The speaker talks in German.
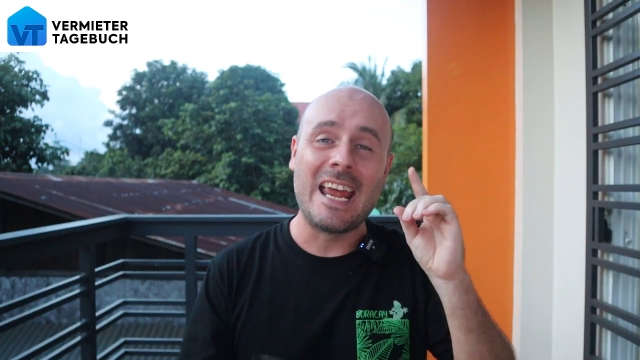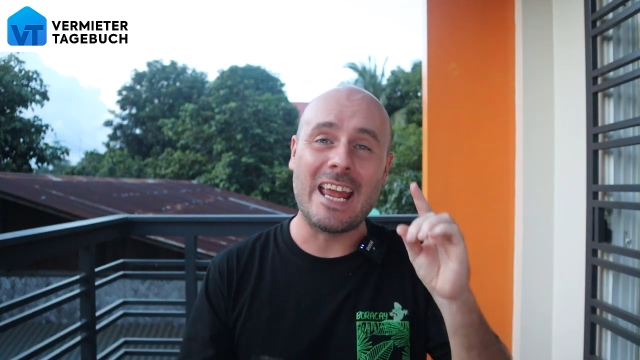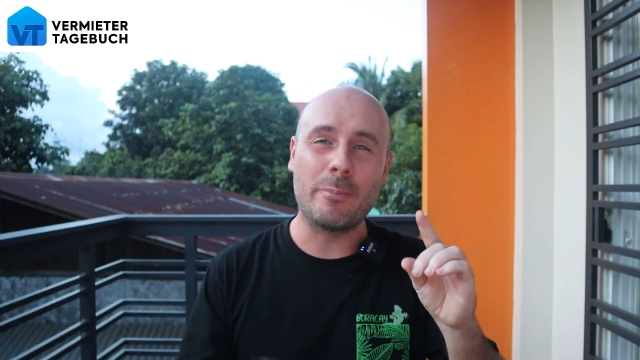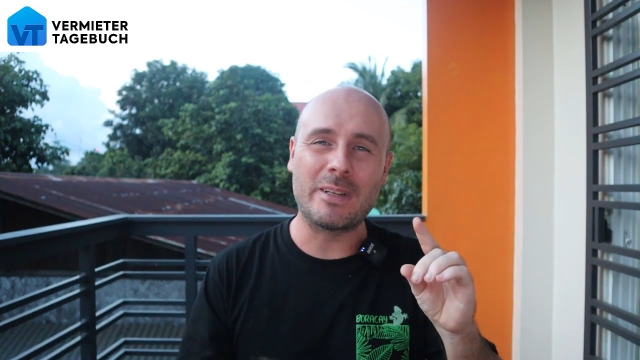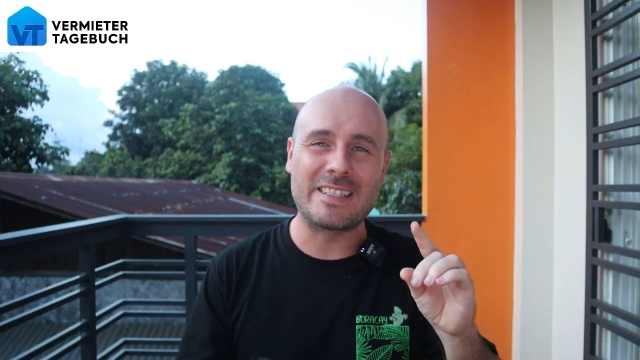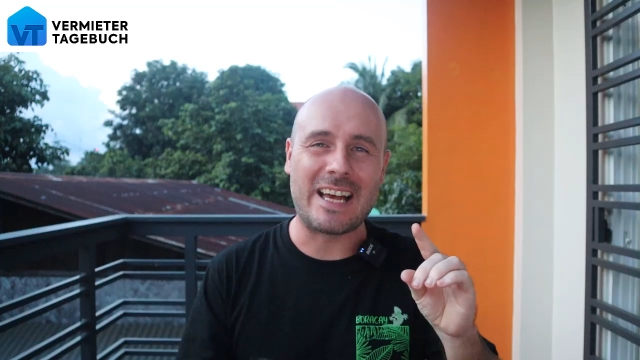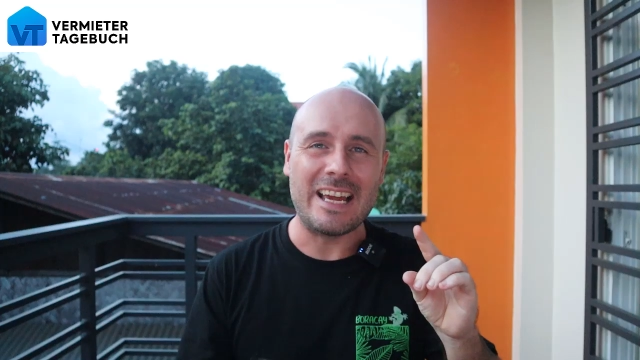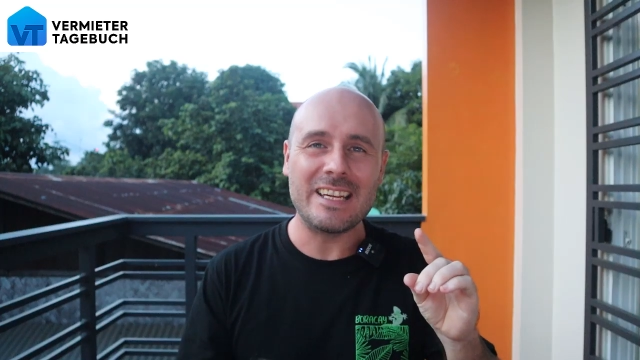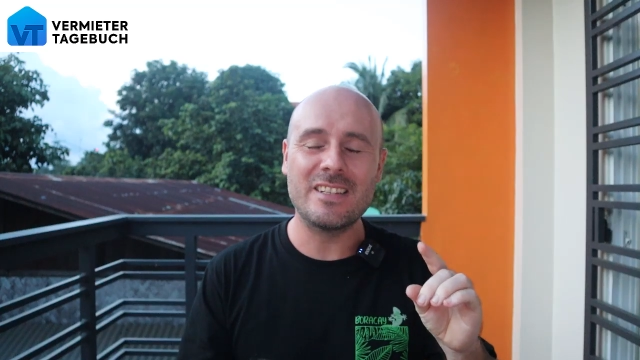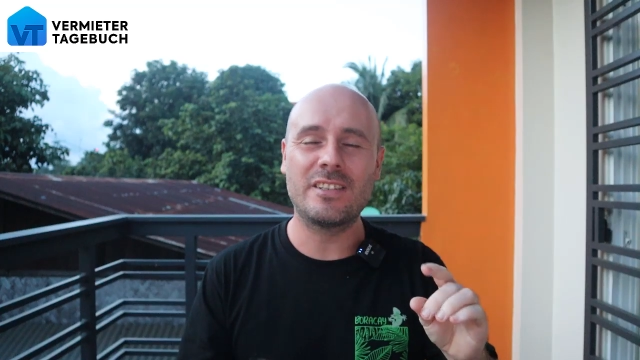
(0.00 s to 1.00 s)
Er
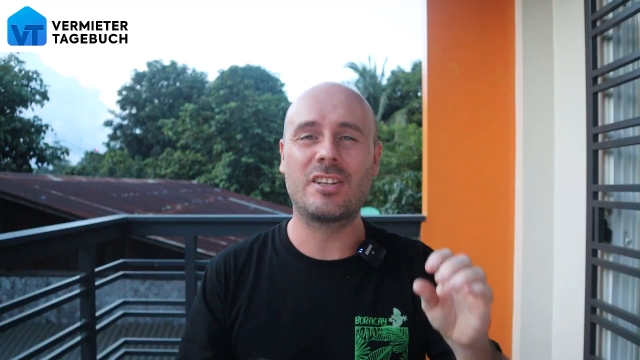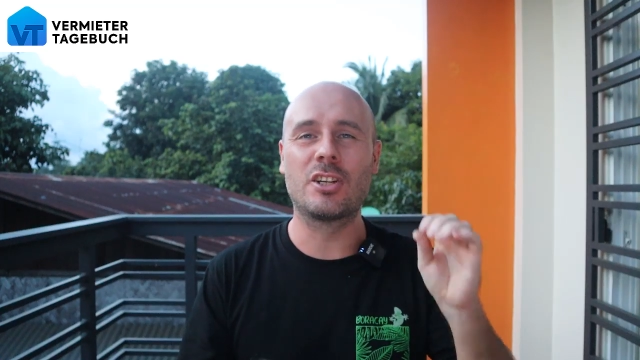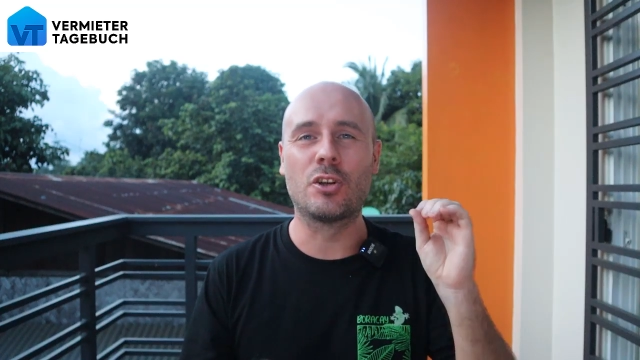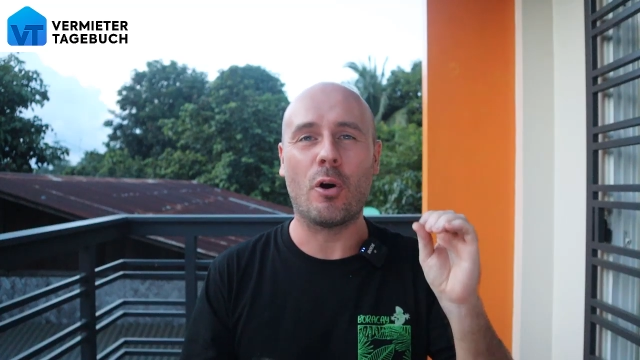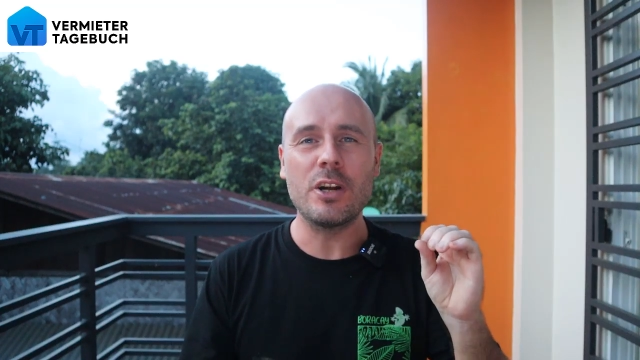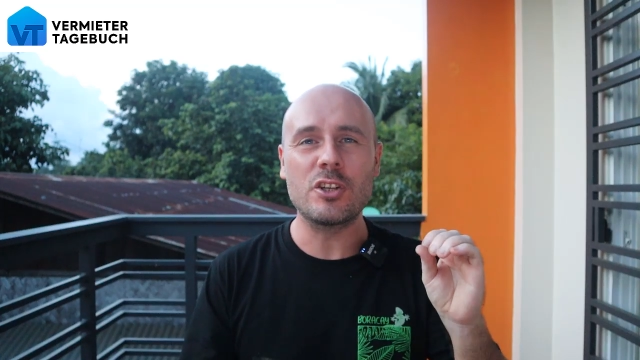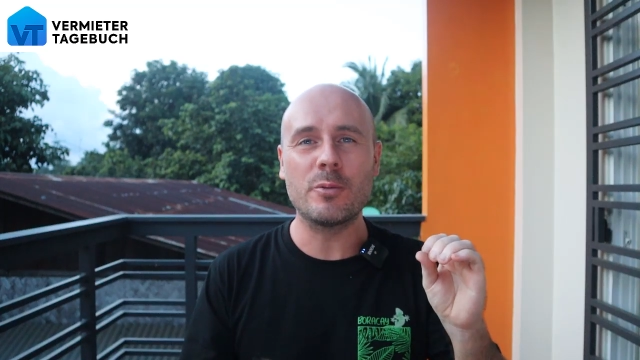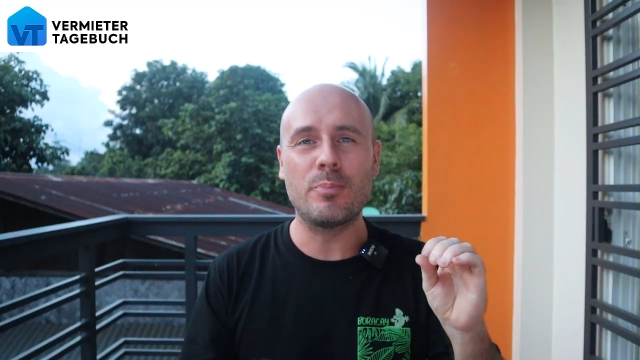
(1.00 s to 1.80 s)
bezeichnete die deutsche